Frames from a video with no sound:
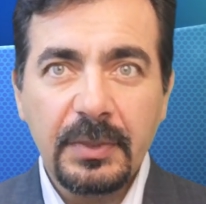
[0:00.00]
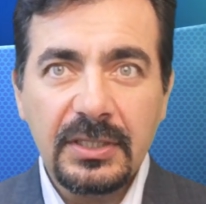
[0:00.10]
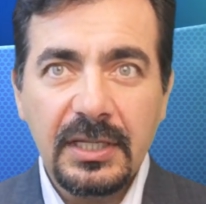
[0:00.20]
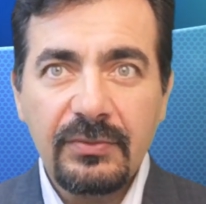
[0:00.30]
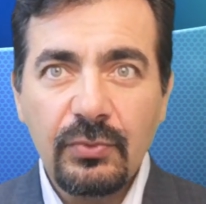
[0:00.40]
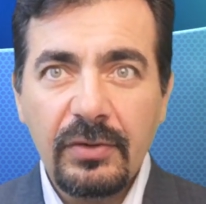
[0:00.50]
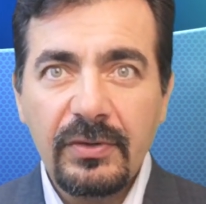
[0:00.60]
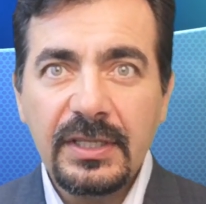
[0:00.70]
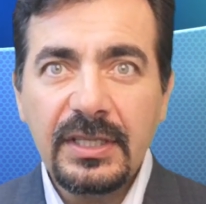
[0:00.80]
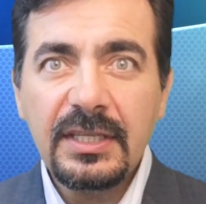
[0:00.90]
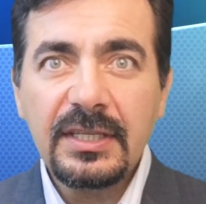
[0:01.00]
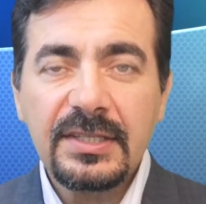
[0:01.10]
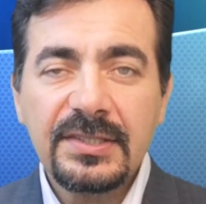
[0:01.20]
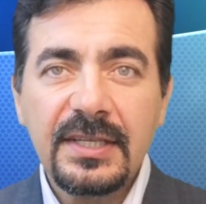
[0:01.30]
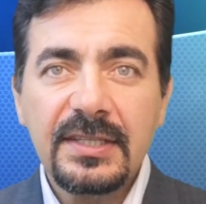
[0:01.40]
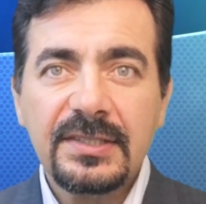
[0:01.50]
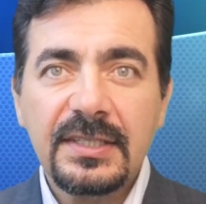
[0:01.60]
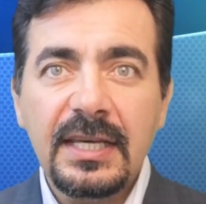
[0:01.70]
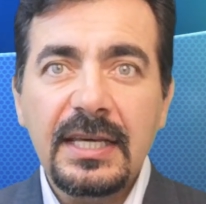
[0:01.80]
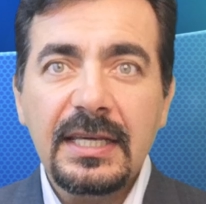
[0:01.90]
моделей Volvo и
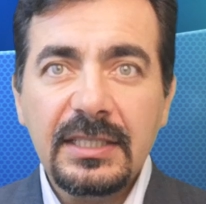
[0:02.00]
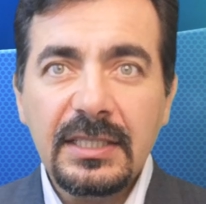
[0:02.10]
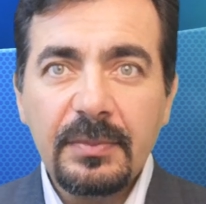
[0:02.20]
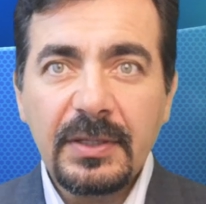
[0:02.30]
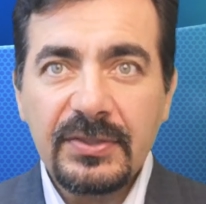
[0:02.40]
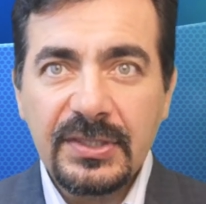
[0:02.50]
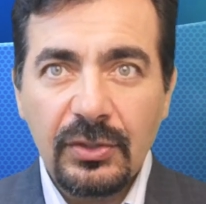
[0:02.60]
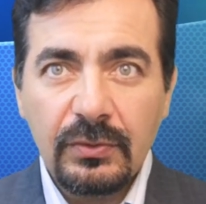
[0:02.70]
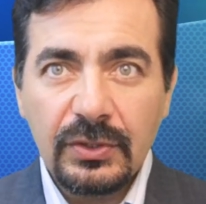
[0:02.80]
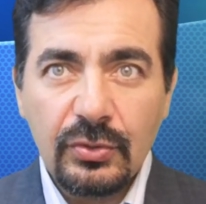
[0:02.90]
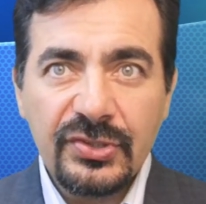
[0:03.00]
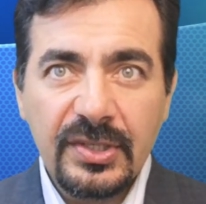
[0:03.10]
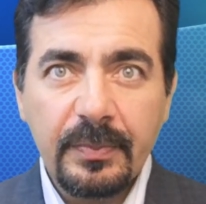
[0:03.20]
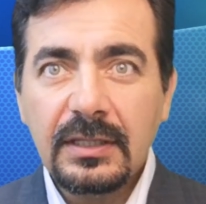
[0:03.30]
касается гибкого стального троса,